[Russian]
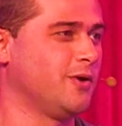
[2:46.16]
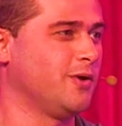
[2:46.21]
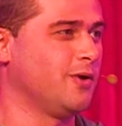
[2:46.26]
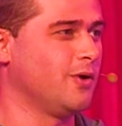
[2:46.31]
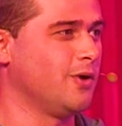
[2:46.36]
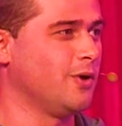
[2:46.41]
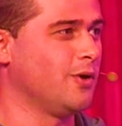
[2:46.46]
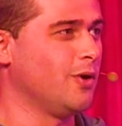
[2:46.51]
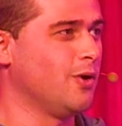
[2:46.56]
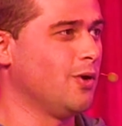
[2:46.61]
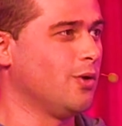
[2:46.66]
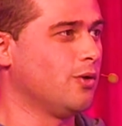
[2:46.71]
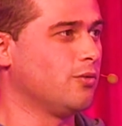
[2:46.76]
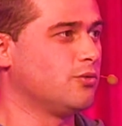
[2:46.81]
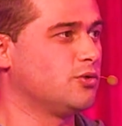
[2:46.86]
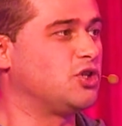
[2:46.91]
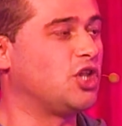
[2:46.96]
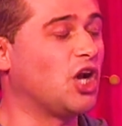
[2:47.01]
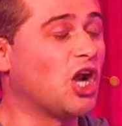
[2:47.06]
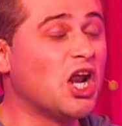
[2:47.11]
у него расход?
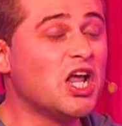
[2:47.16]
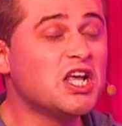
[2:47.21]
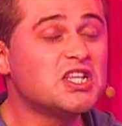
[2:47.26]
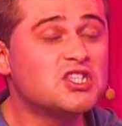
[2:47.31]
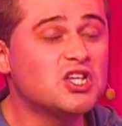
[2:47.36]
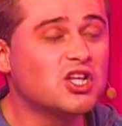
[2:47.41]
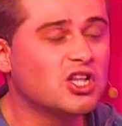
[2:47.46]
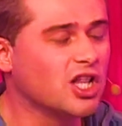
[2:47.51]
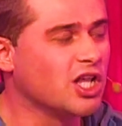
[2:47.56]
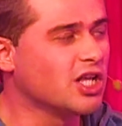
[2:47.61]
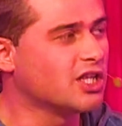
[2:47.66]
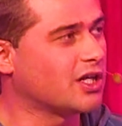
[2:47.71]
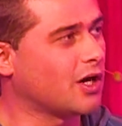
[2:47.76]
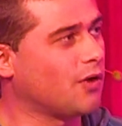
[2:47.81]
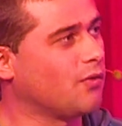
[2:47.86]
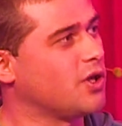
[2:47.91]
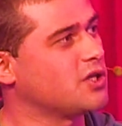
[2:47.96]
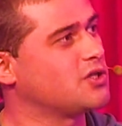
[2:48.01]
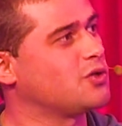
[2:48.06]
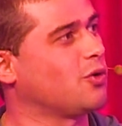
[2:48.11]
30
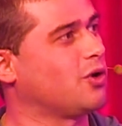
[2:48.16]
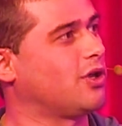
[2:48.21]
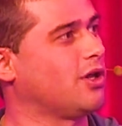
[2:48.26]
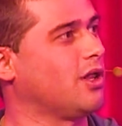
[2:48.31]
литров на 100